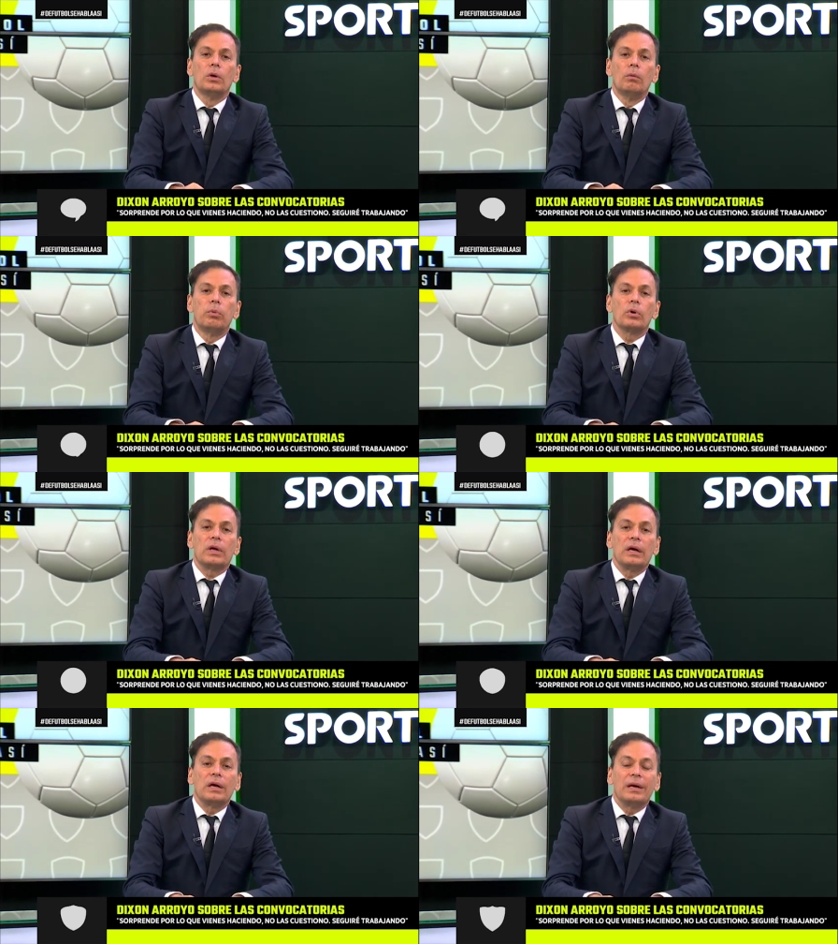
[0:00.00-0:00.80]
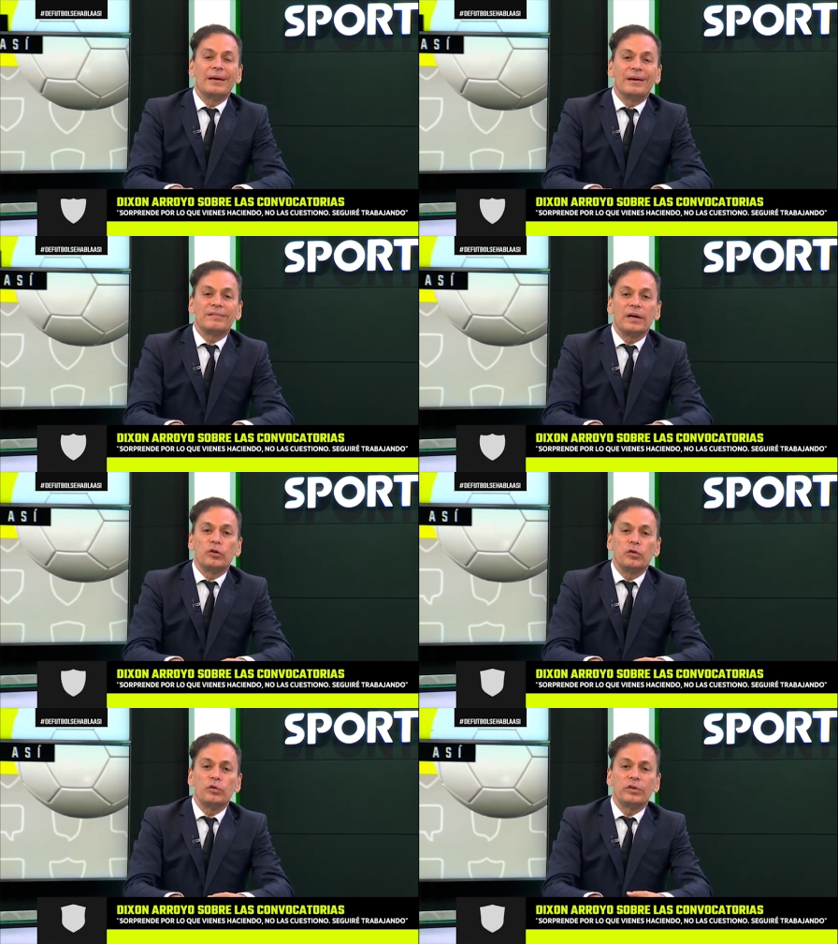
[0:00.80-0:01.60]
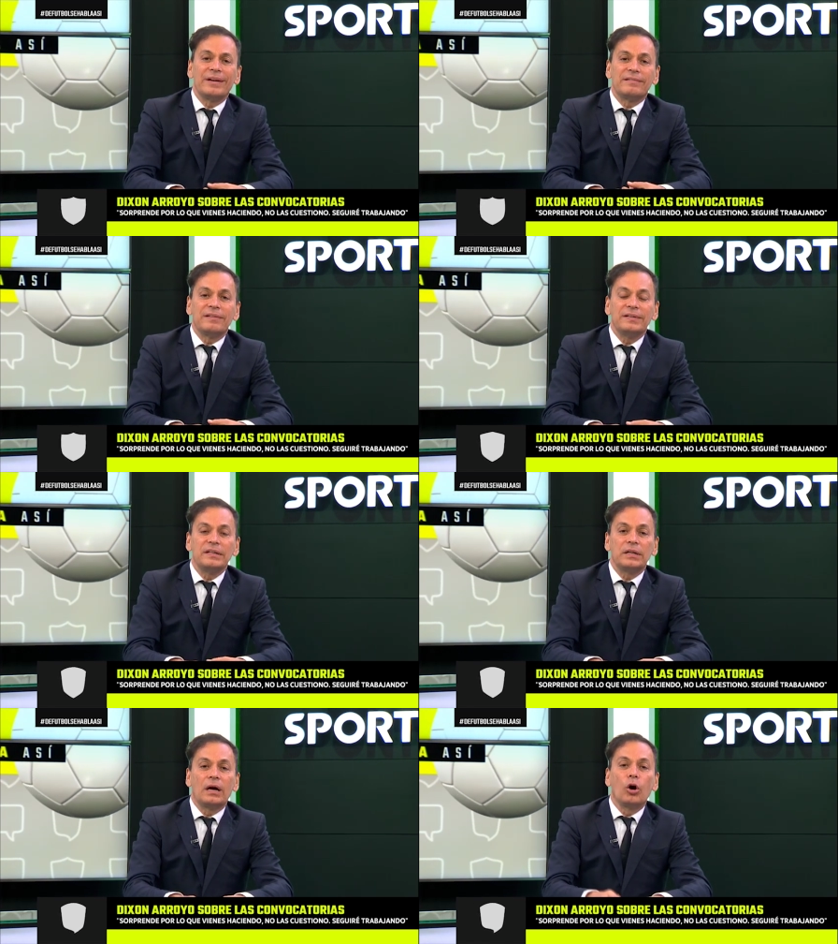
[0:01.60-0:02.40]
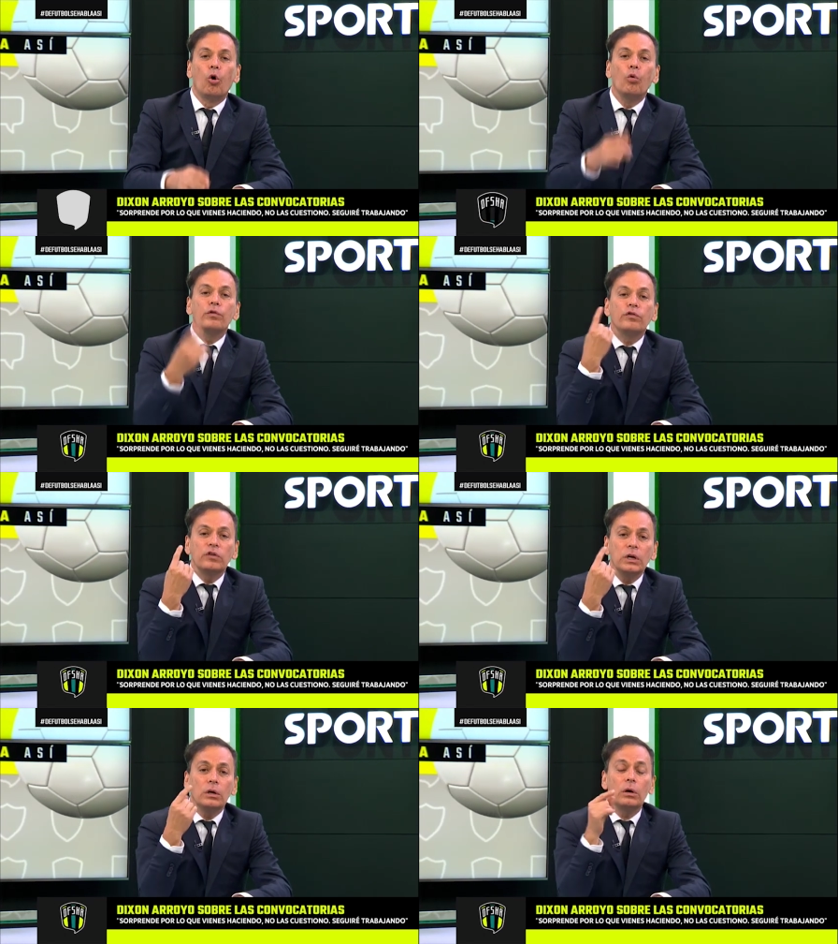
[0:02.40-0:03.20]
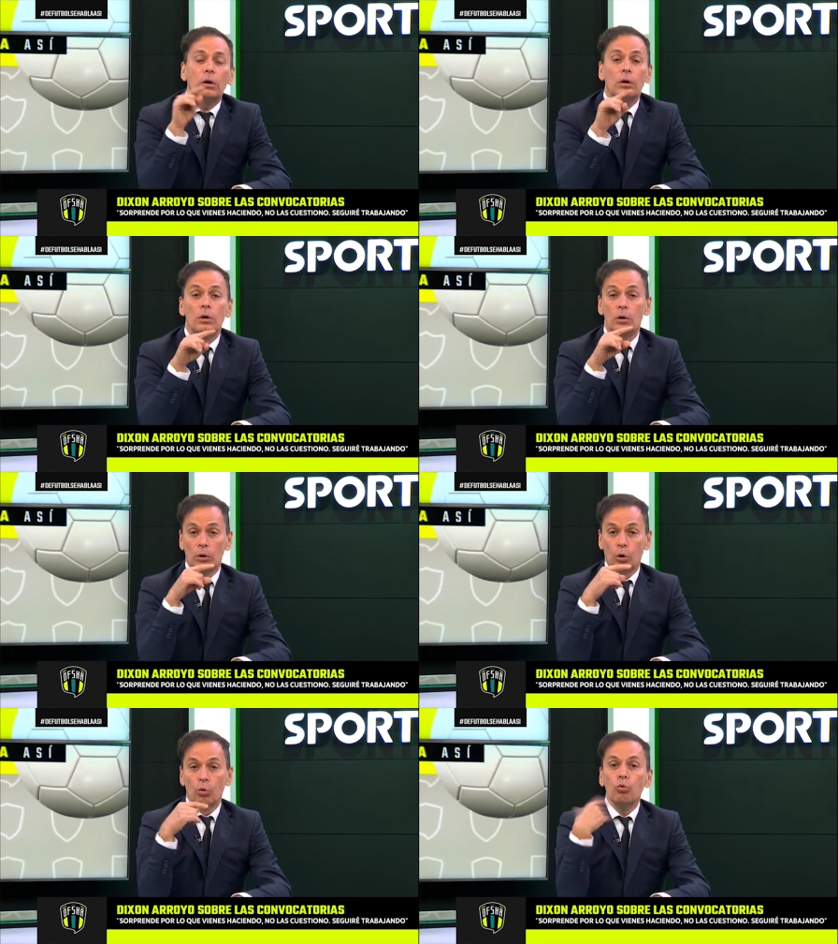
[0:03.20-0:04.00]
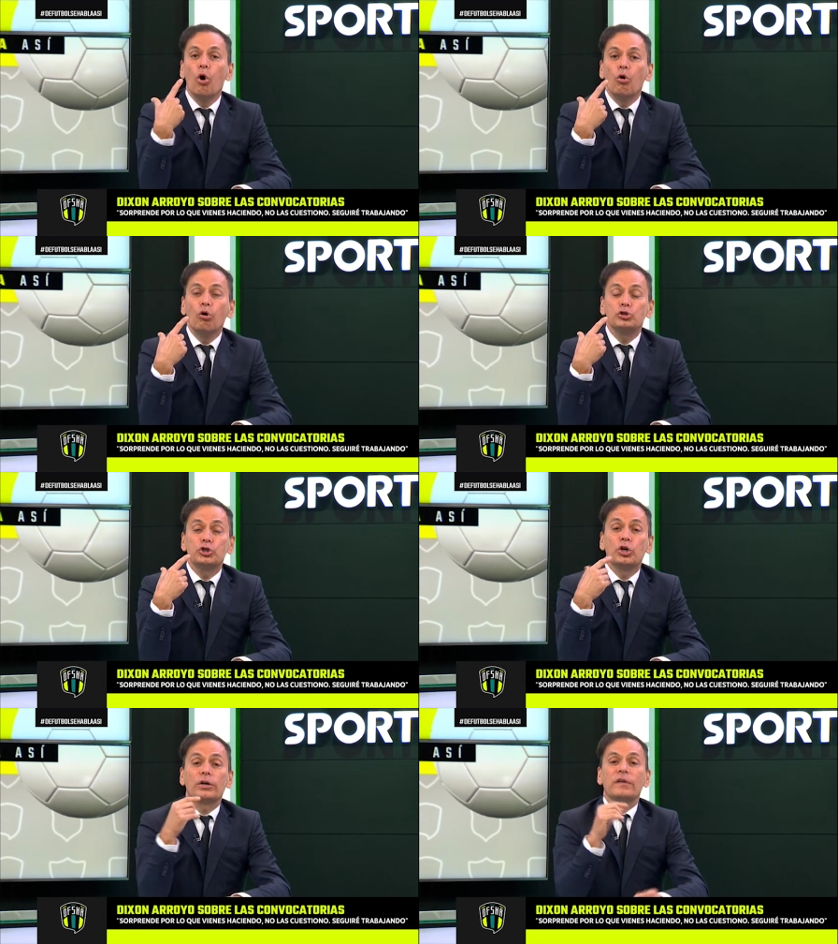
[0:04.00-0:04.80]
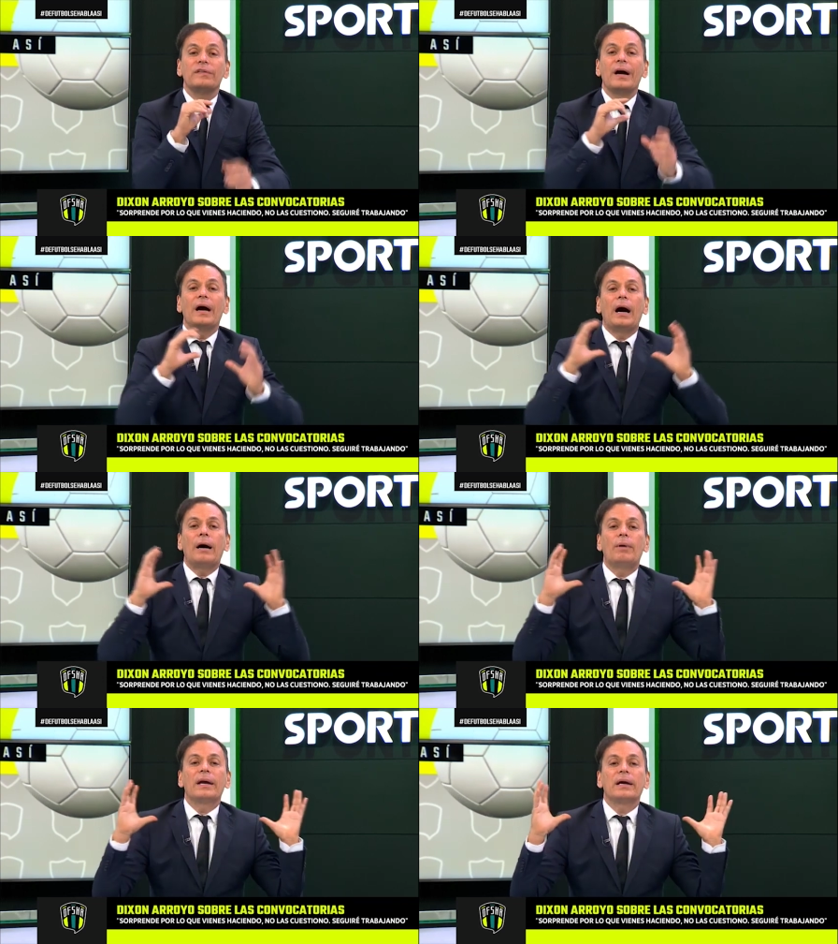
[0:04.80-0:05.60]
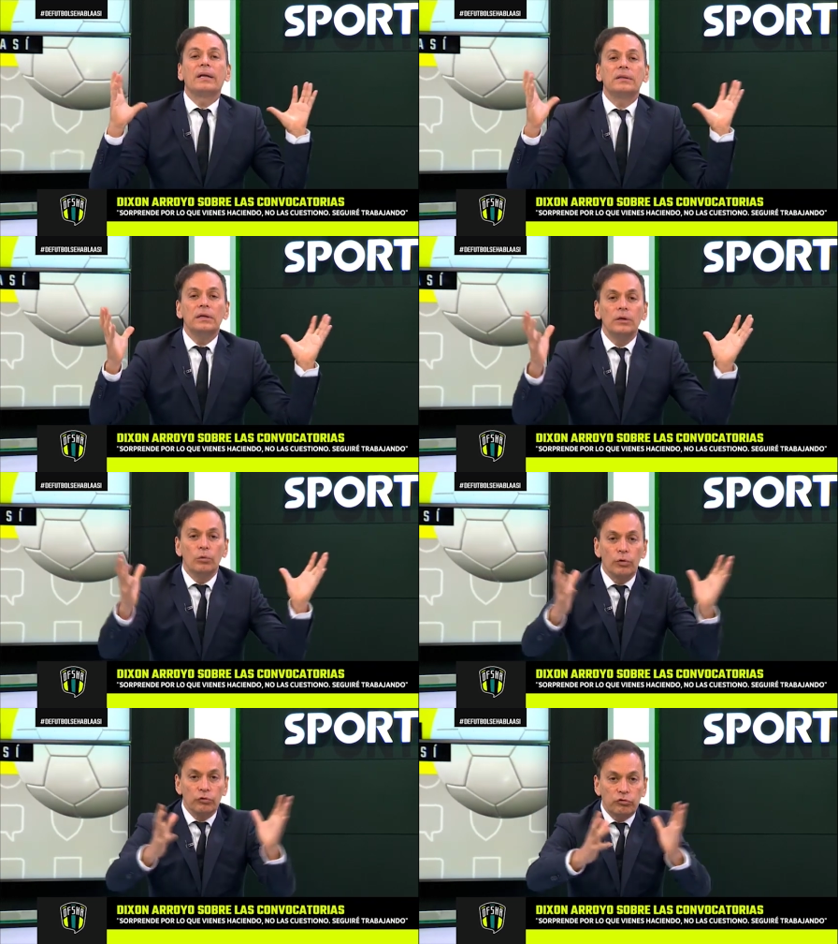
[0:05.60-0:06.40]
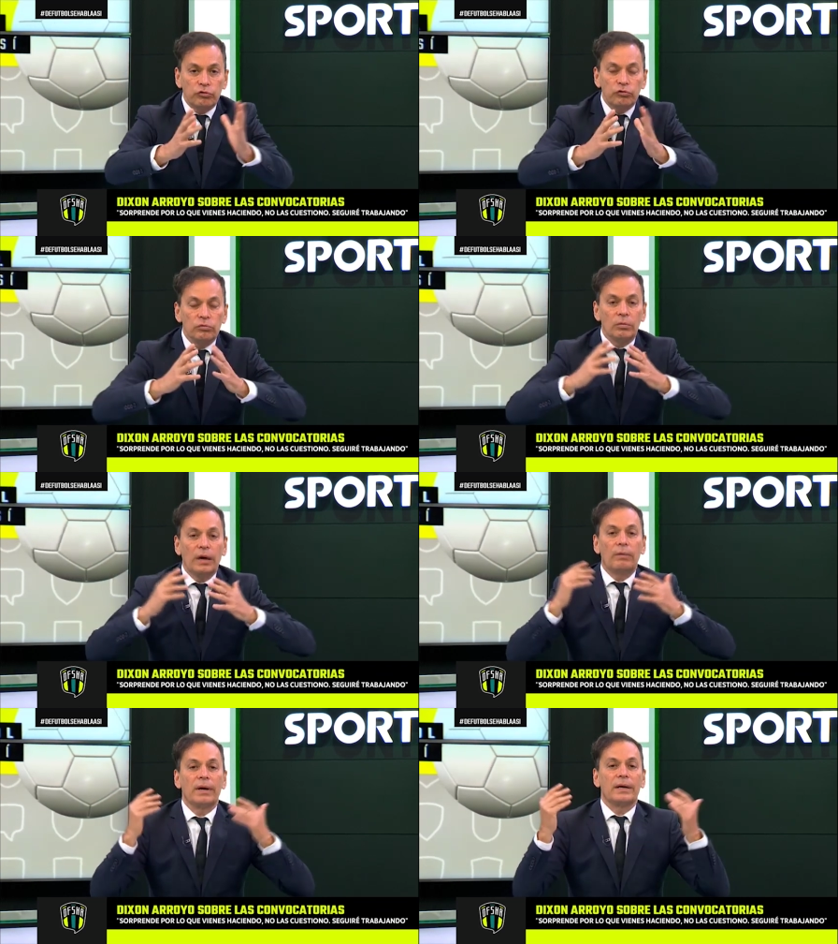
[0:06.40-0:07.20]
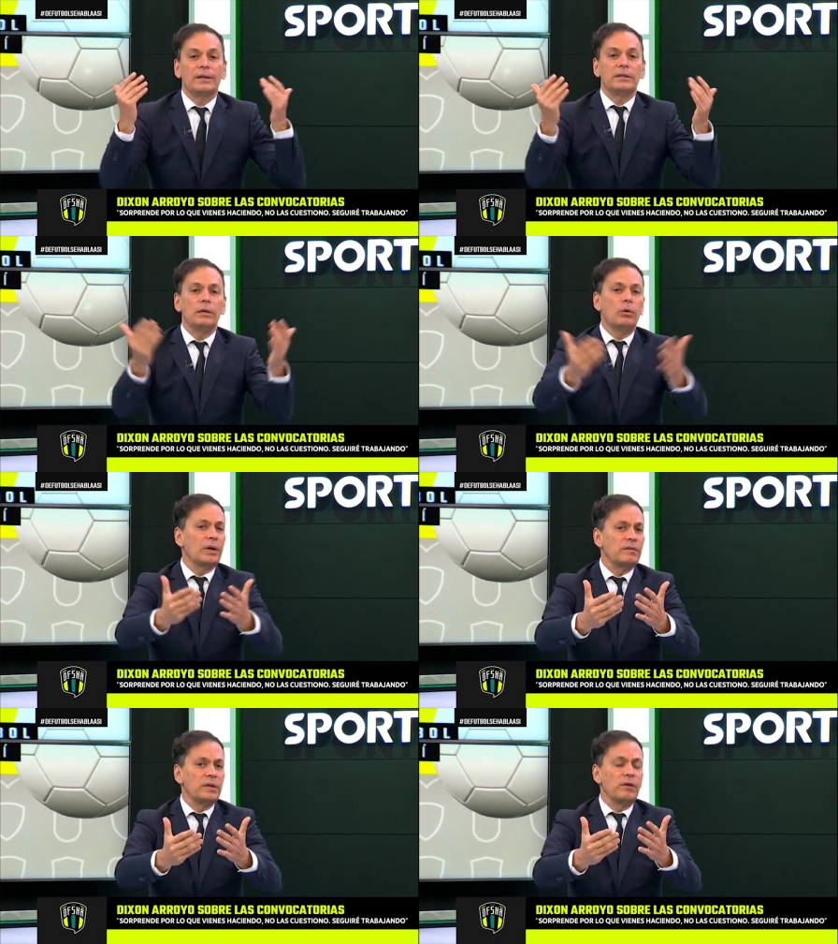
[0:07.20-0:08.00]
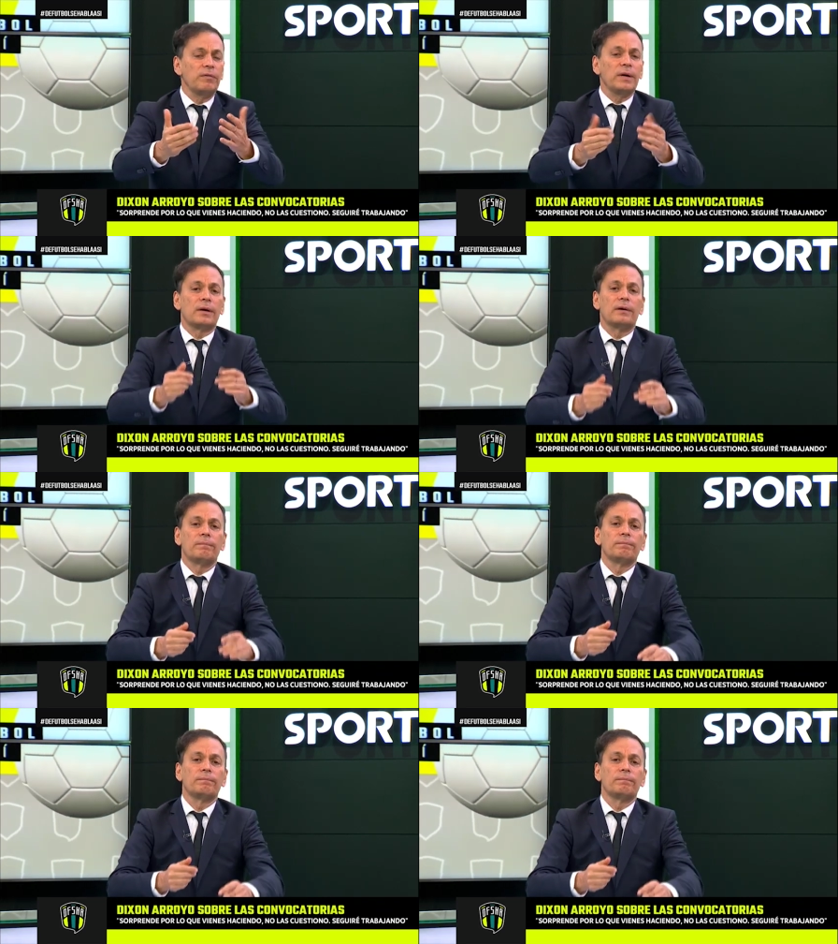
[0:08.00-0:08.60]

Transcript: porque en la selección se necesitan un 5 u un 8 que sean abarcativos. ¿Abarcativos qué significa?